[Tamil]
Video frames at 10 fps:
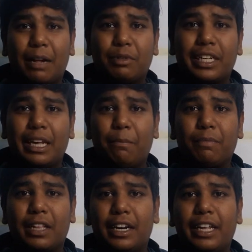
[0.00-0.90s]
சாம்சங் எம்
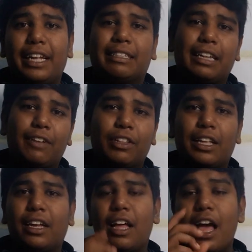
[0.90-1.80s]
தேர்ட்டி எஸ்ல
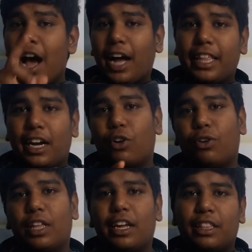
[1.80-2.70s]
வந்து அதே
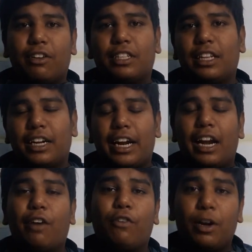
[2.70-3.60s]
கட்டவுட் தான் இந்த வருஷத்தில் இருக்கிற
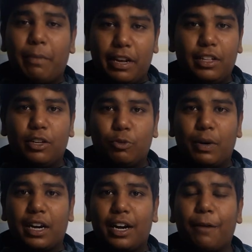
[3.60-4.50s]
எல்லா ஃபோன்லையுமே இதை யூஸ்
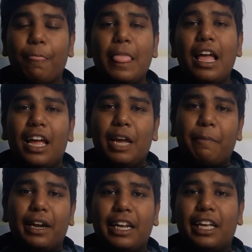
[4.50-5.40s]
பண்ணுறாங்க
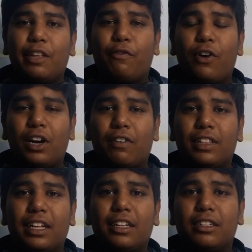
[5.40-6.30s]
இப்போ நீங்கள் இந்த ஃபோனில்
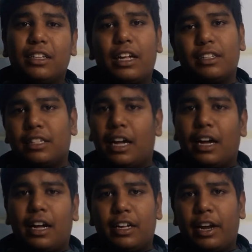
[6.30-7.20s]
வந்து
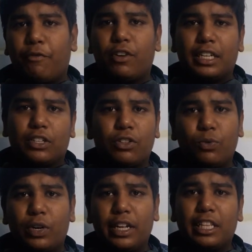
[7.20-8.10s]
ஹெட்ஃபோன் ஜாக்ஸ்
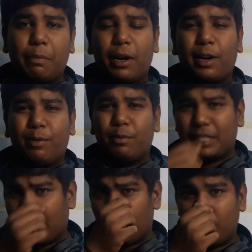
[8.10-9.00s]
வந்து உண்டு த்ரீ பாயிண்ட்
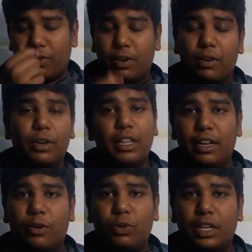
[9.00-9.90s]
ஜாக் உண்டு
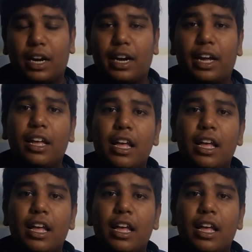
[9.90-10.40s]
இதில் கொடுத்துருக்காங்க